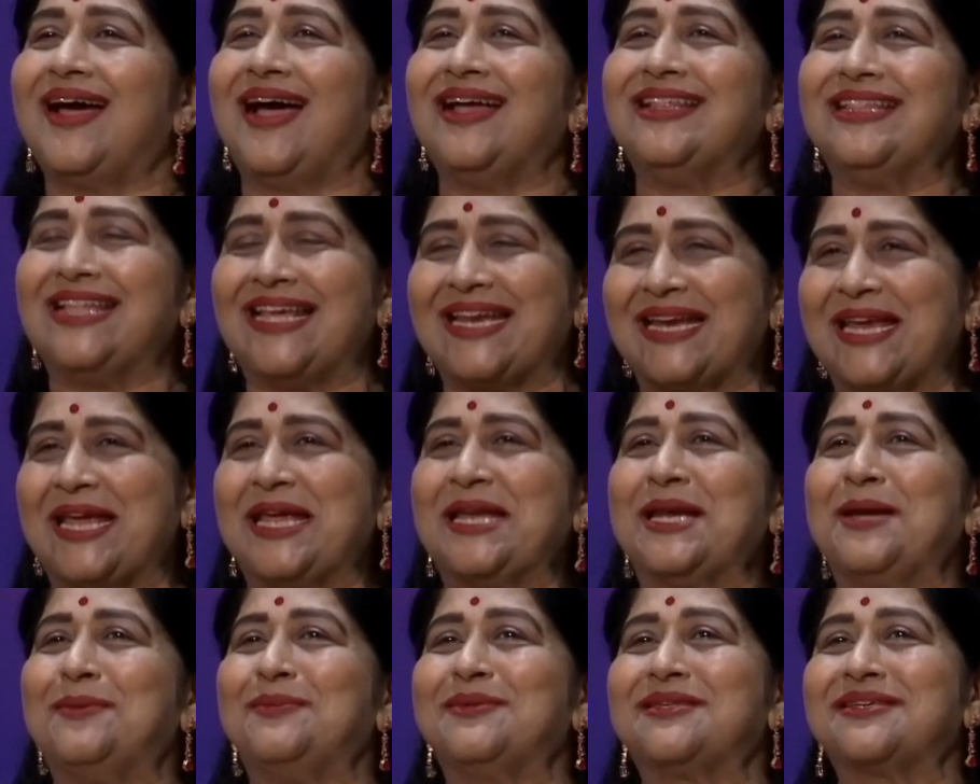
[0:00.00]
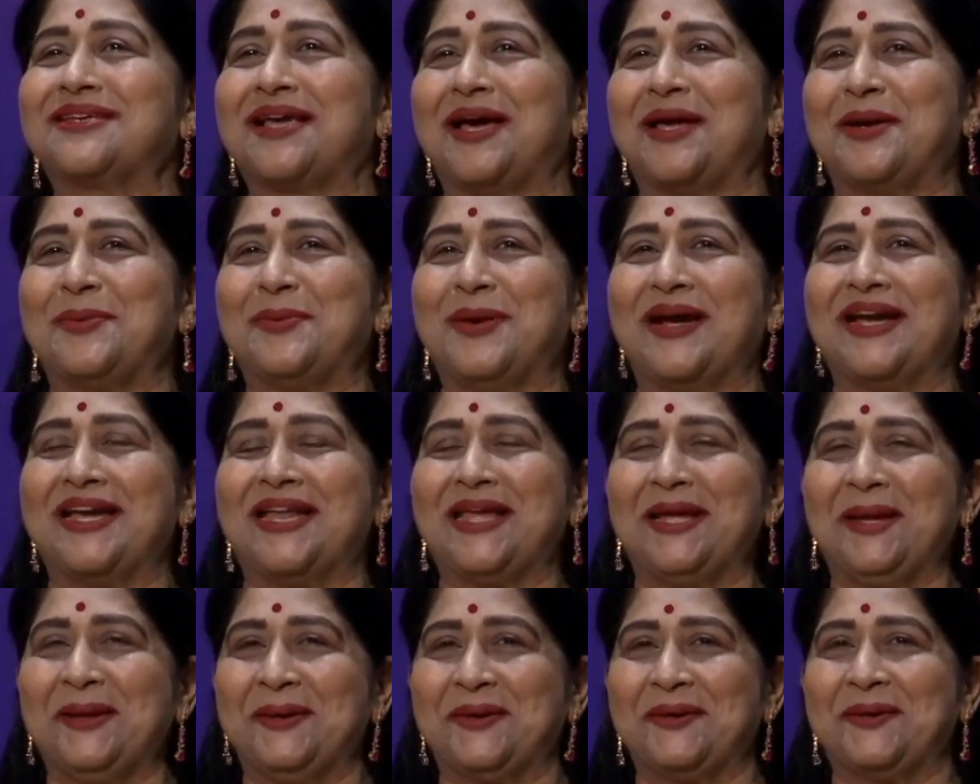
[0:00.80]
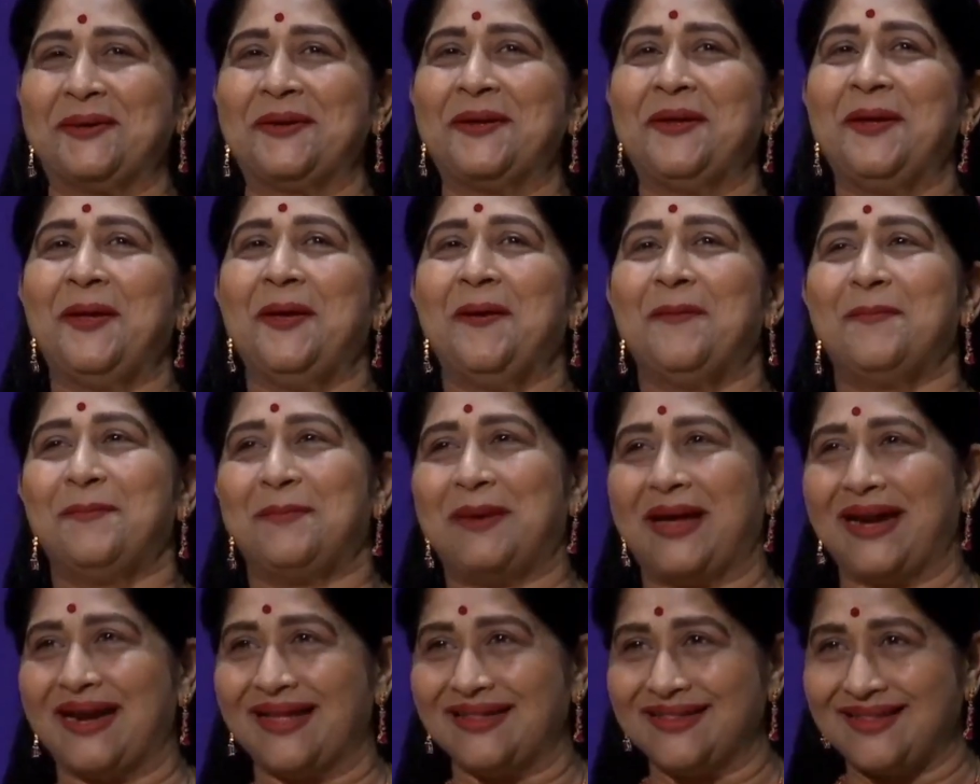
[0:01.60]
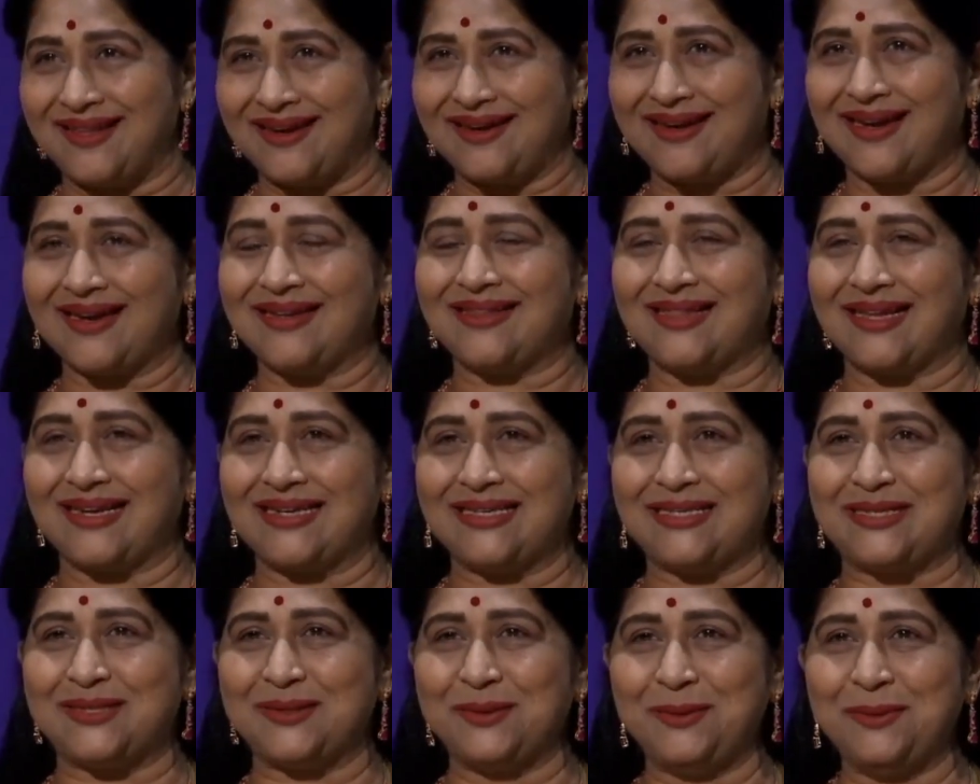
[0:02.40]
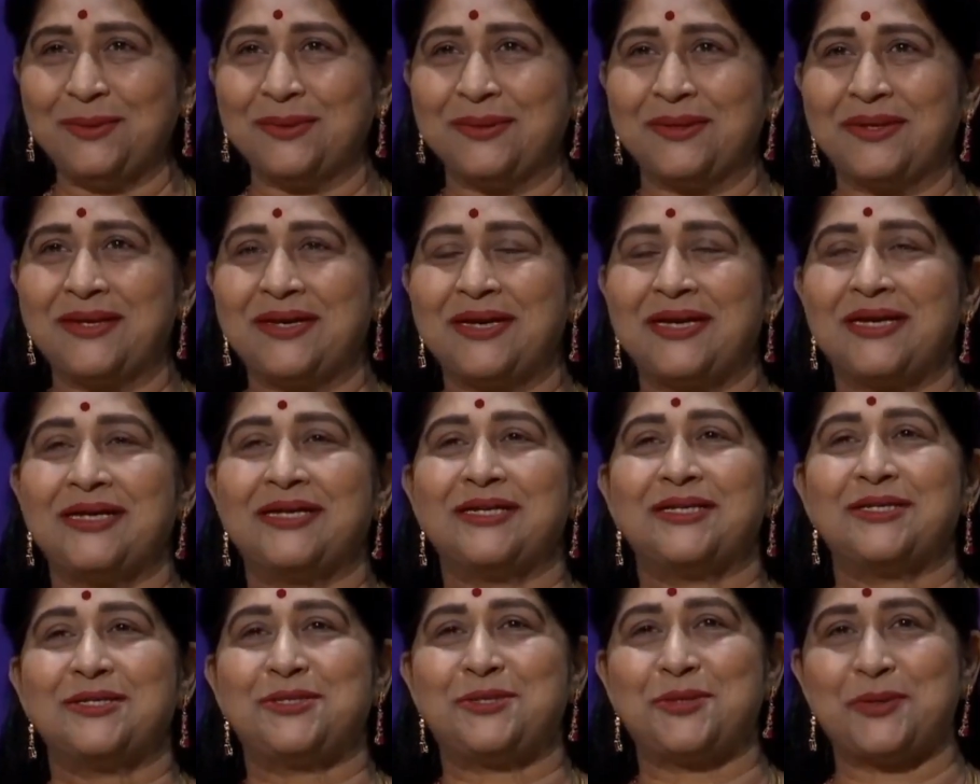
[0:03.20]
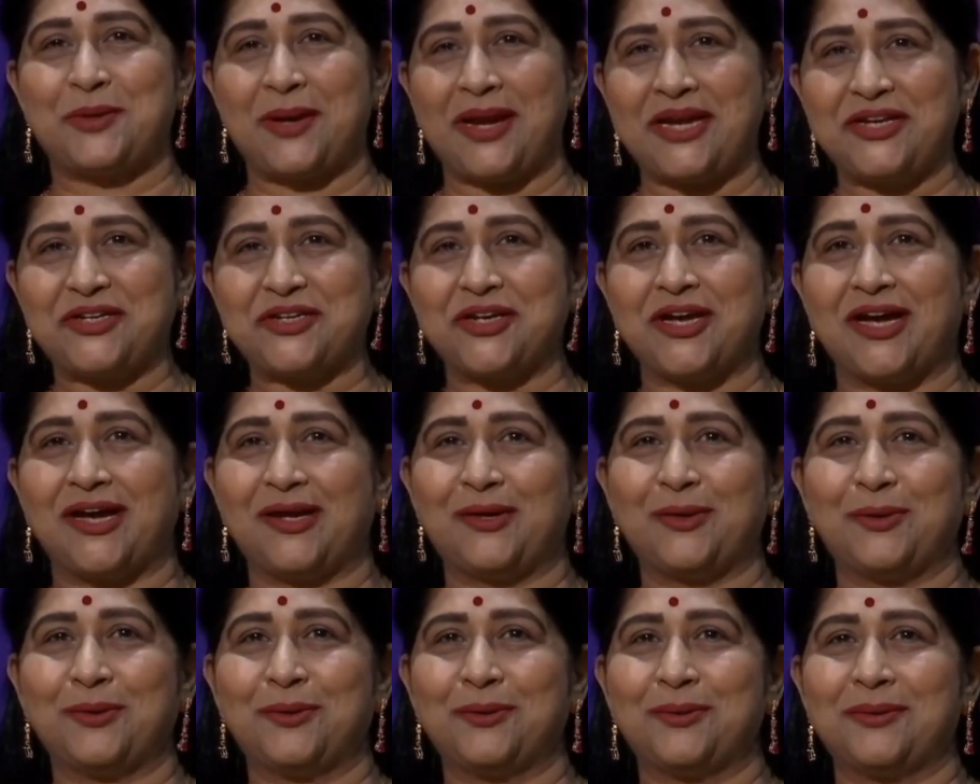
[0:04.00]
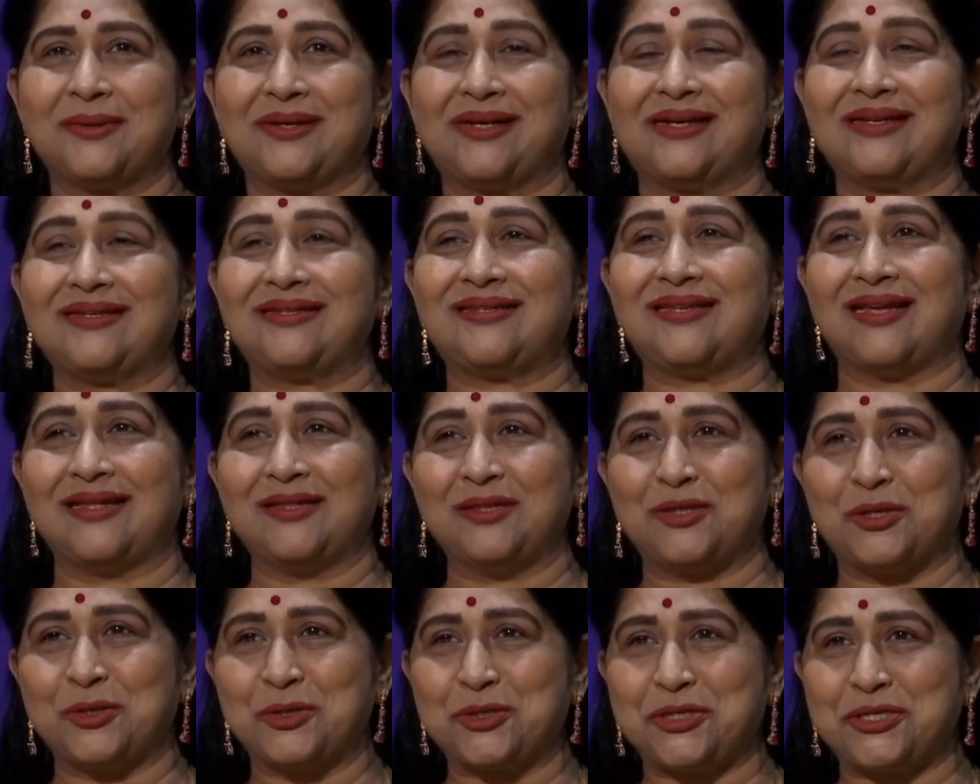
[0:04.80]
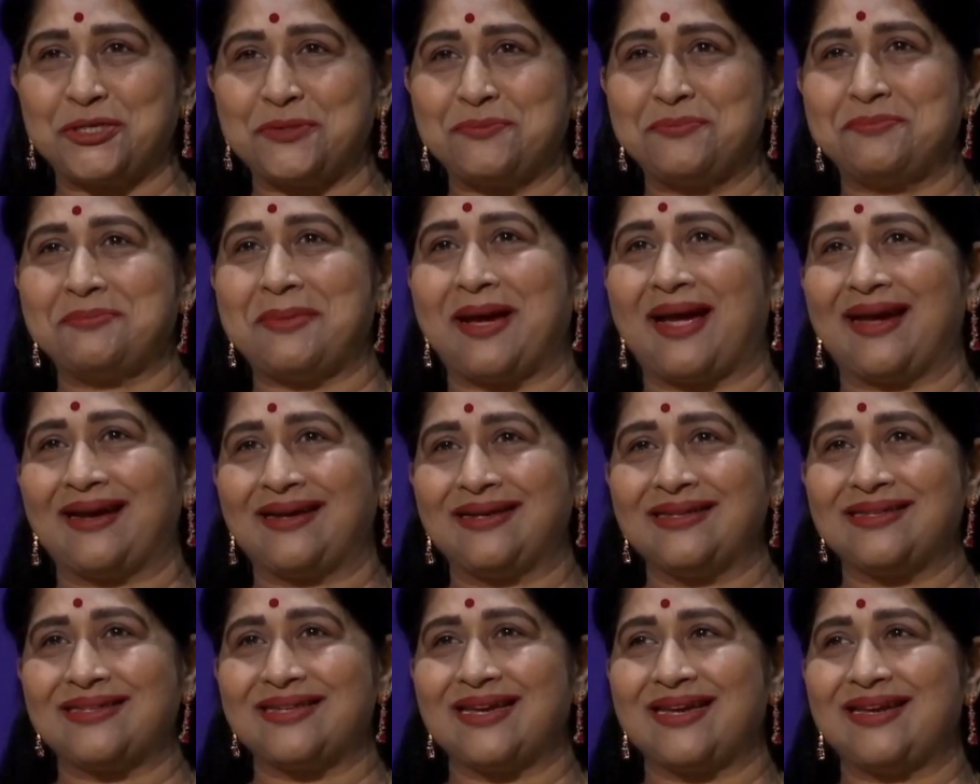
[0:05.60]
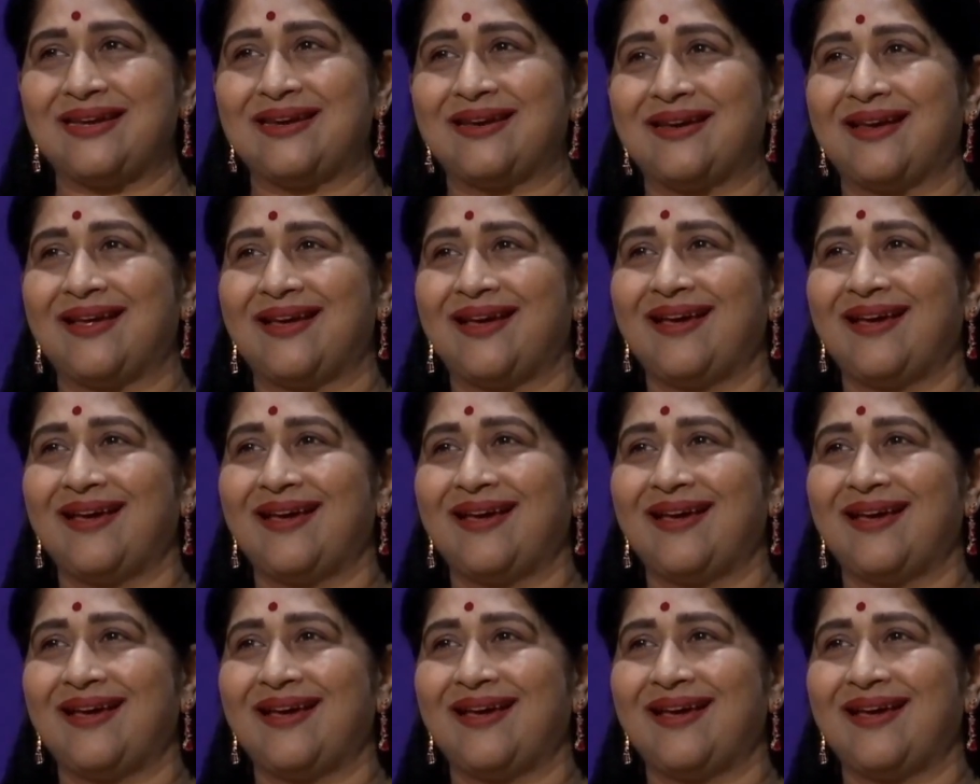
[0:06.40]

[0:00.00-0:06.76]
అందరికీ నమస్కారం అండి మనందరికీ తెలుసు సురేష్ గారు సంతోషం మ్యాగజైన్